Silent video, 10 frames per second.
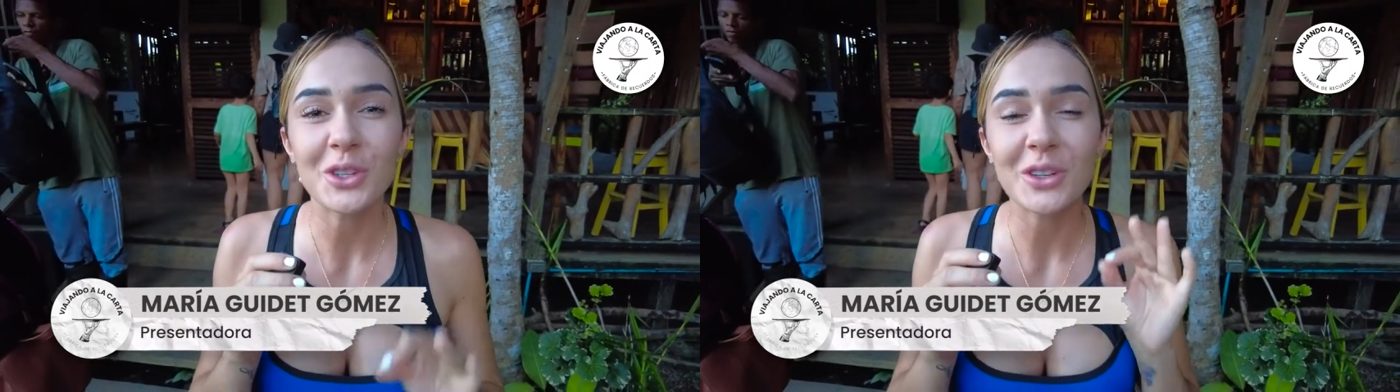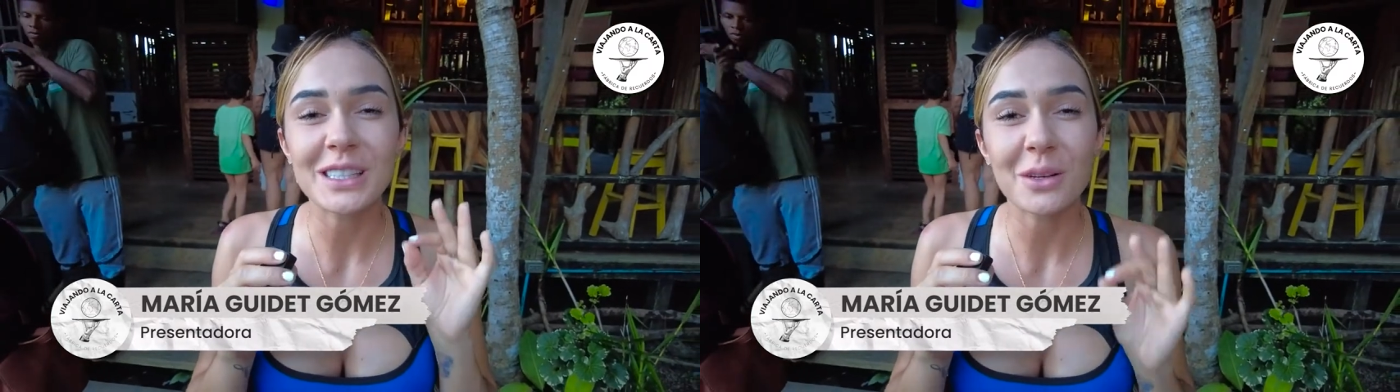
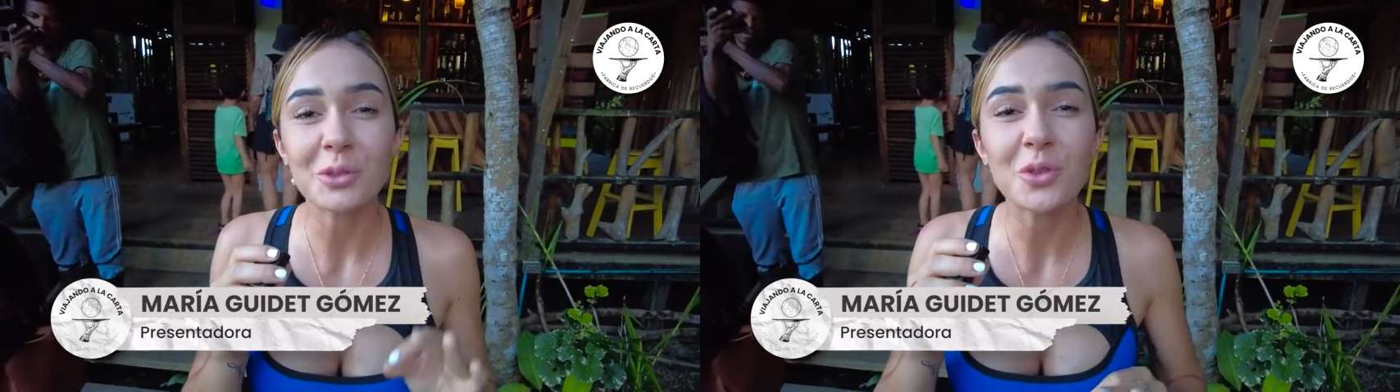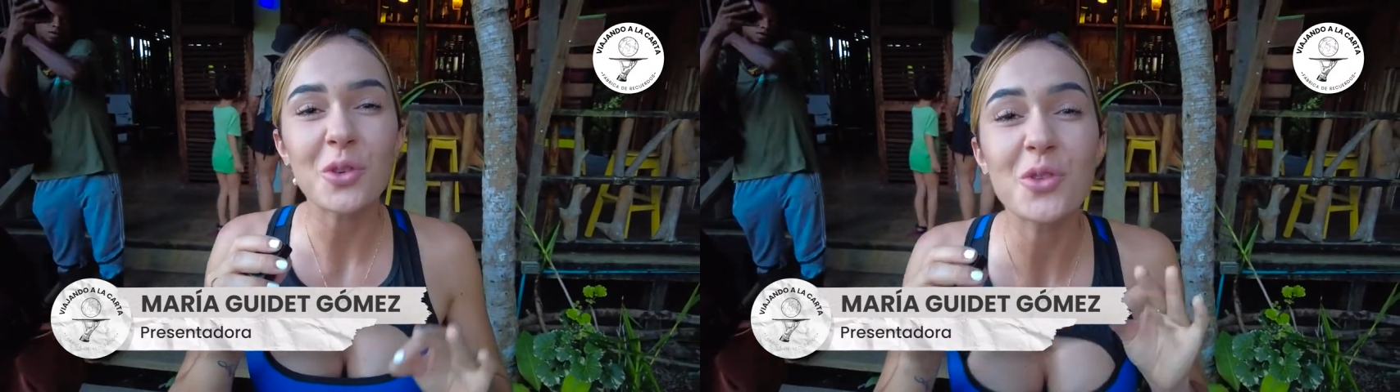sino que
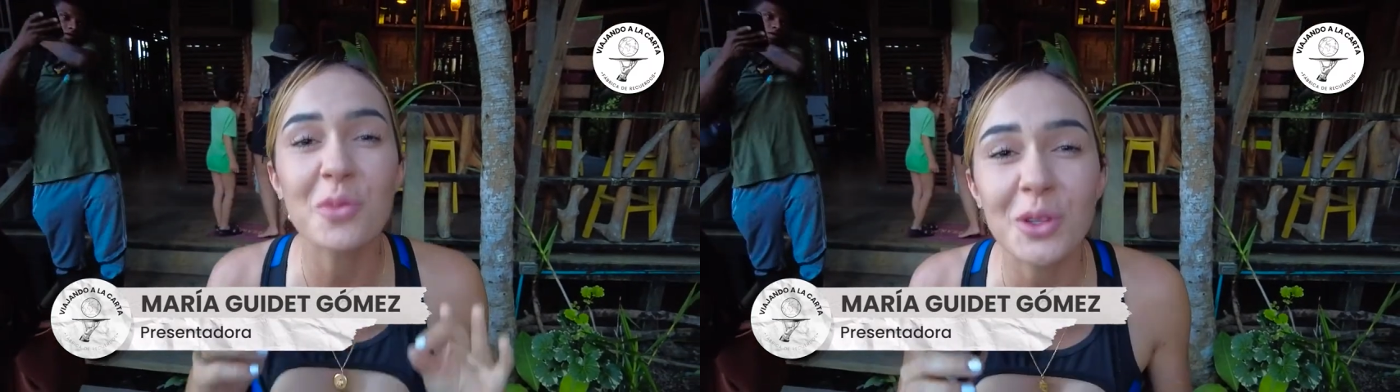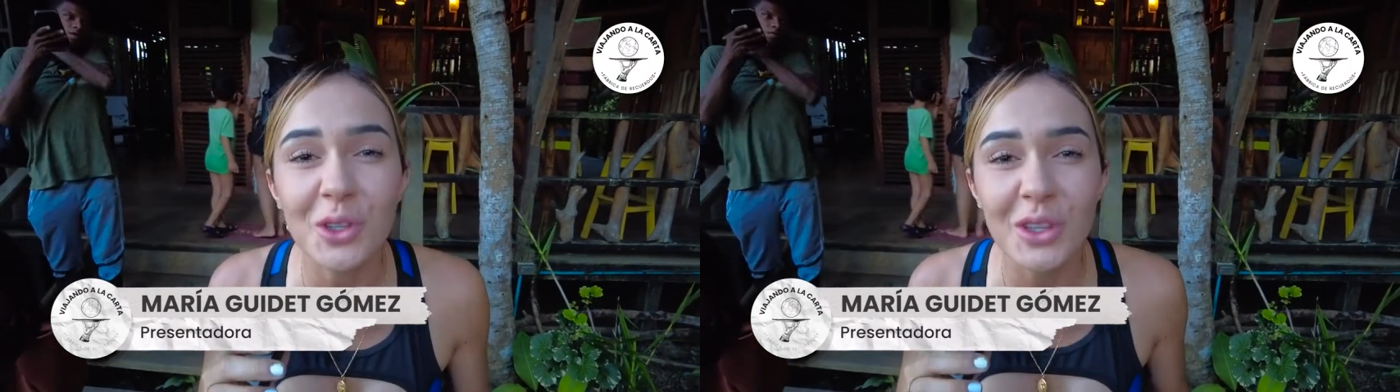estamos con
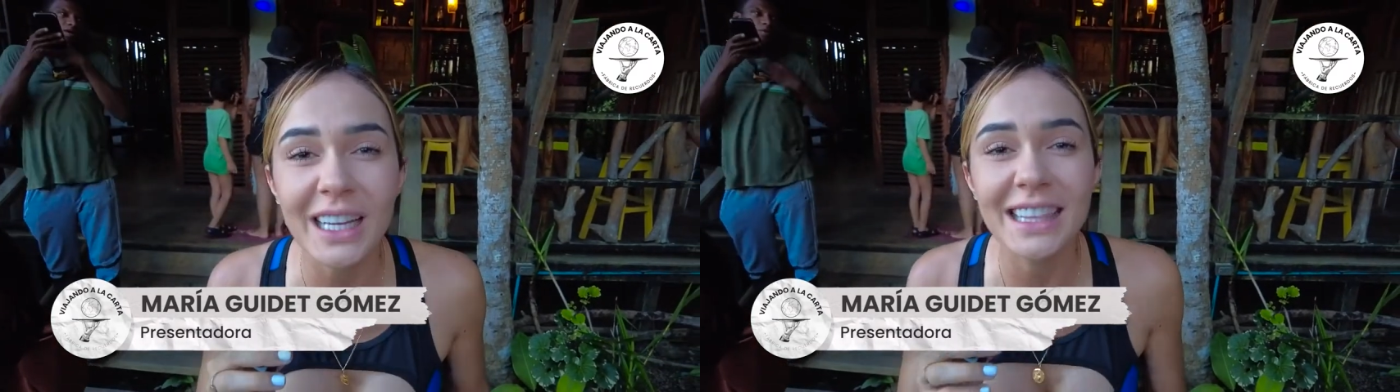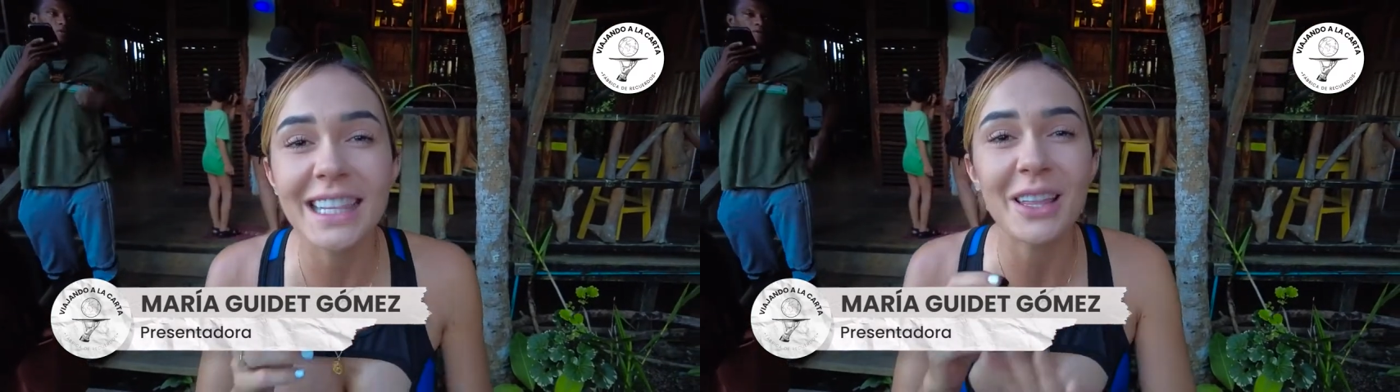un montón de
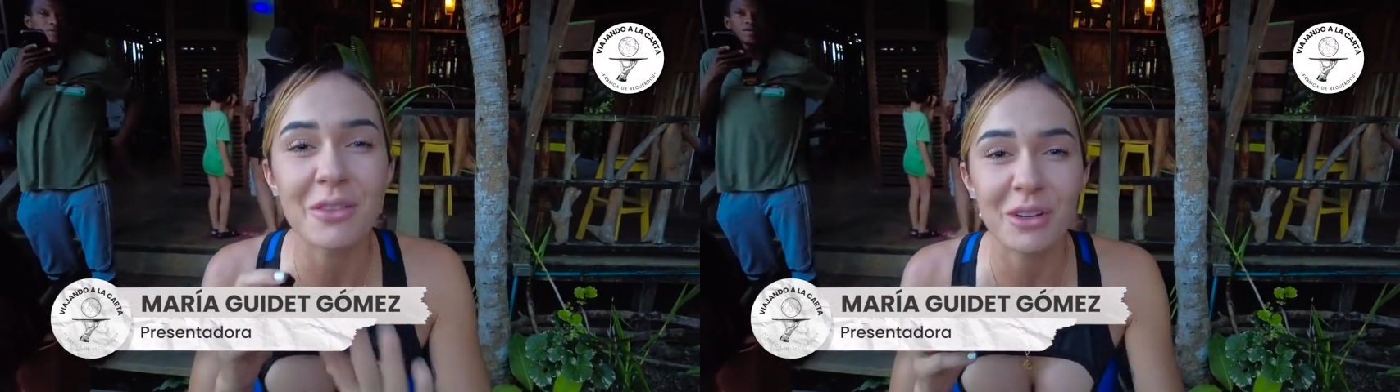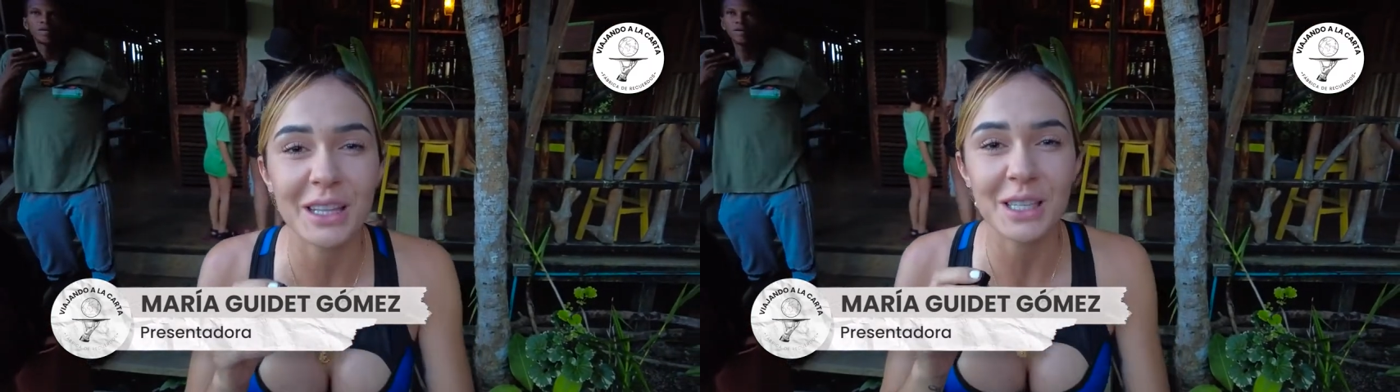gente de
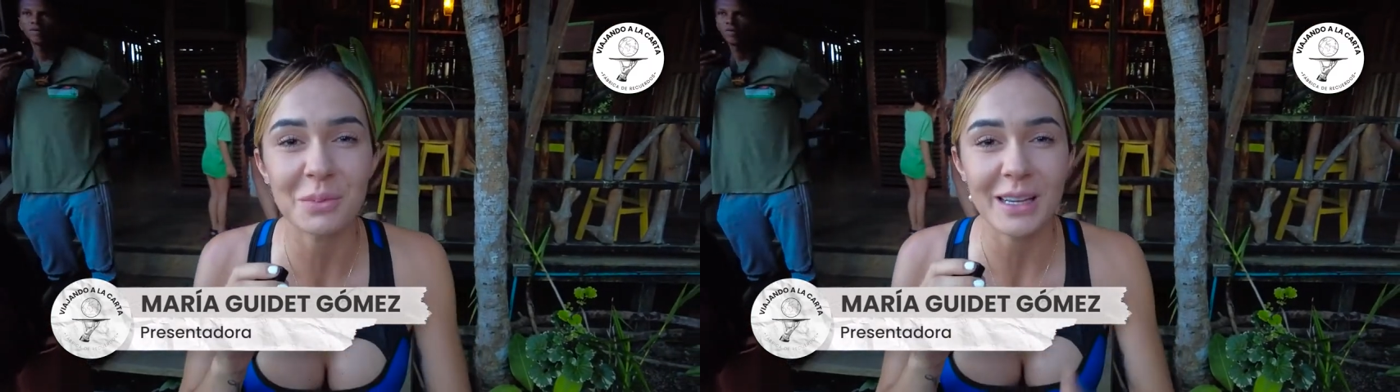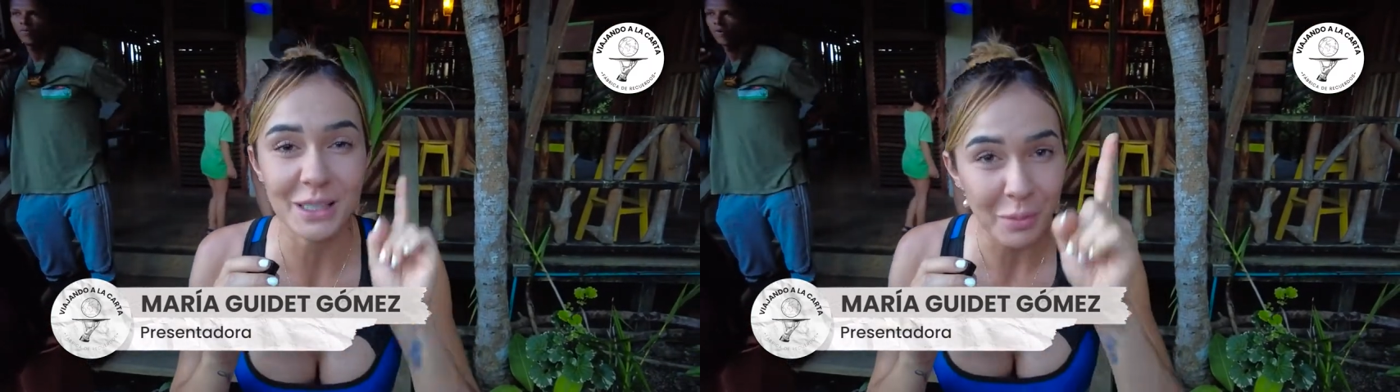
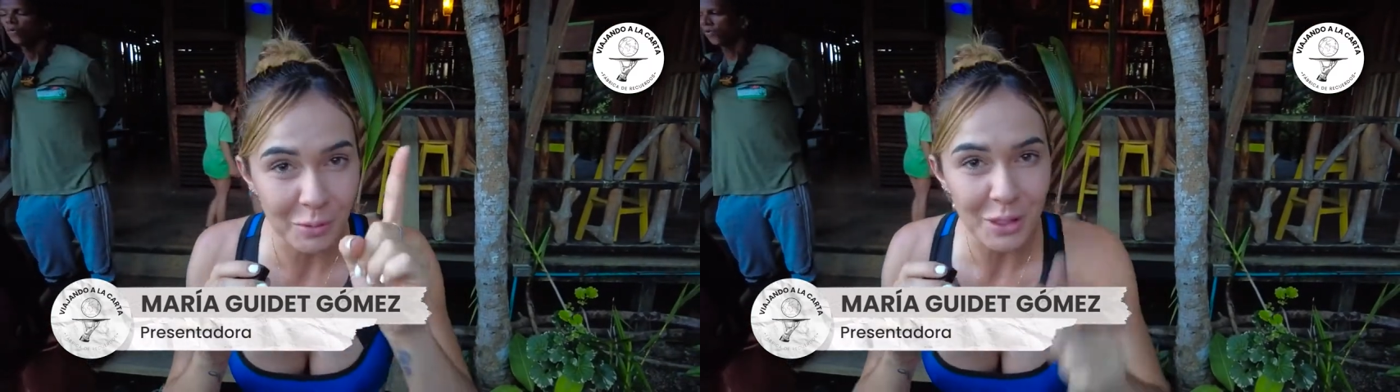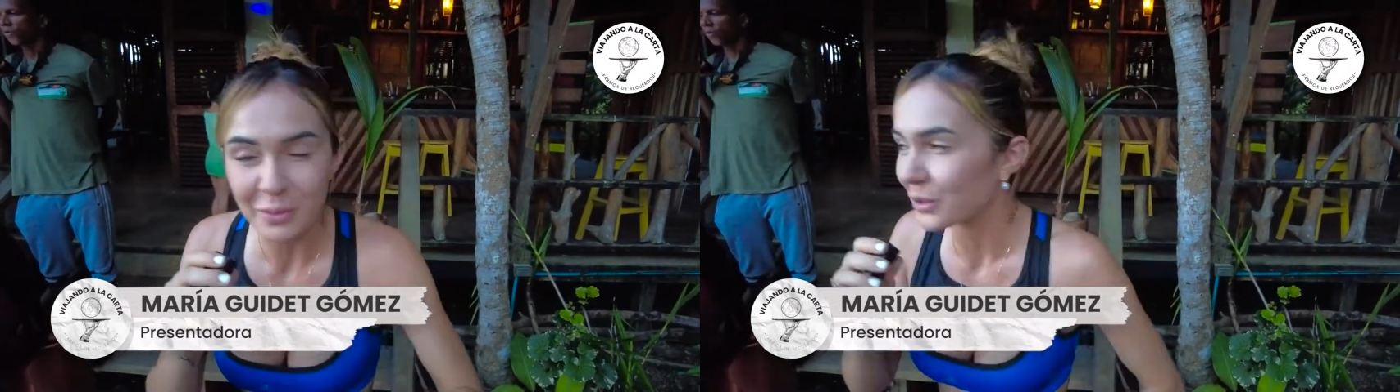diferentes países.
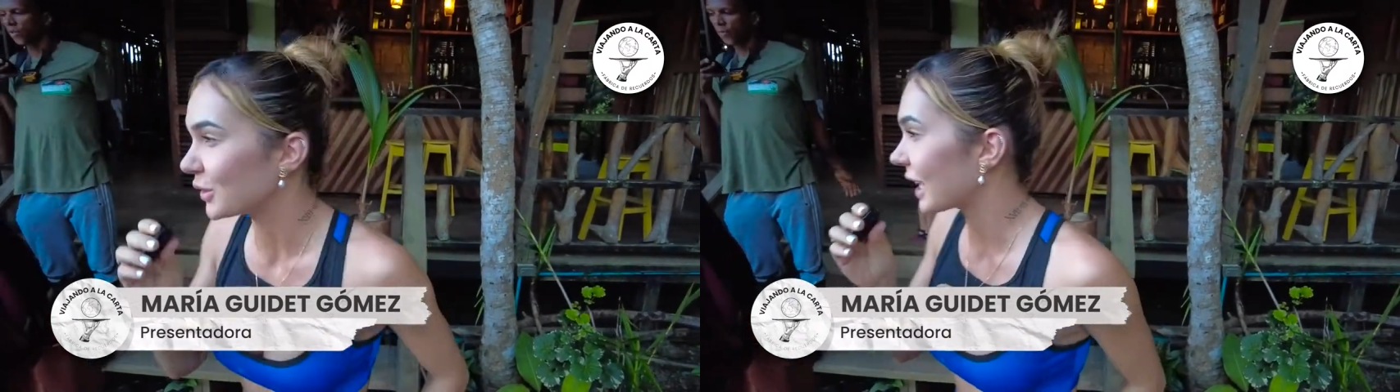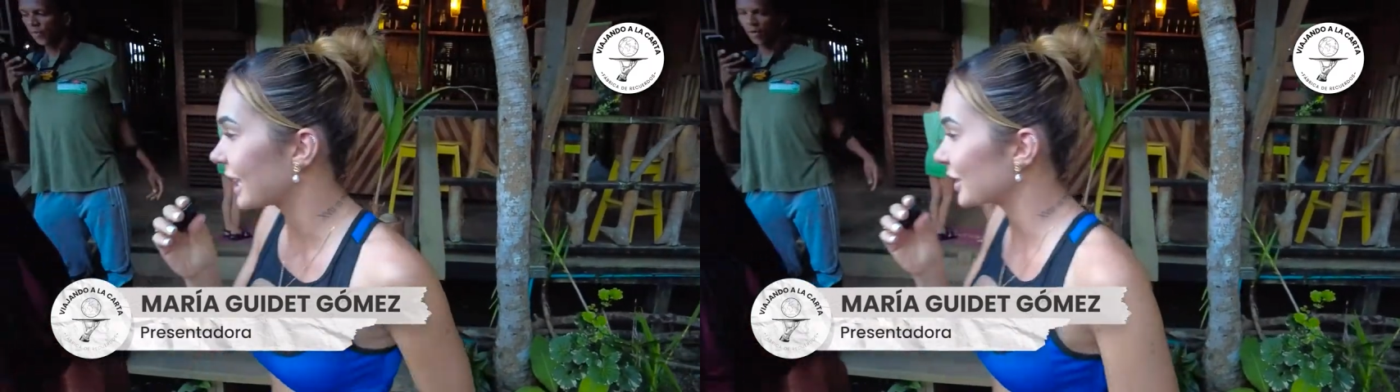Vamos a
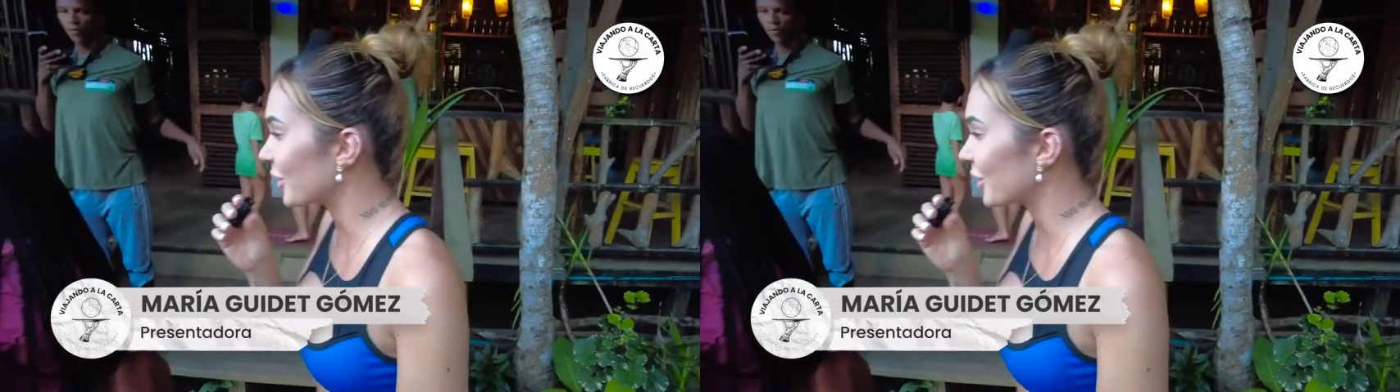preguntarles.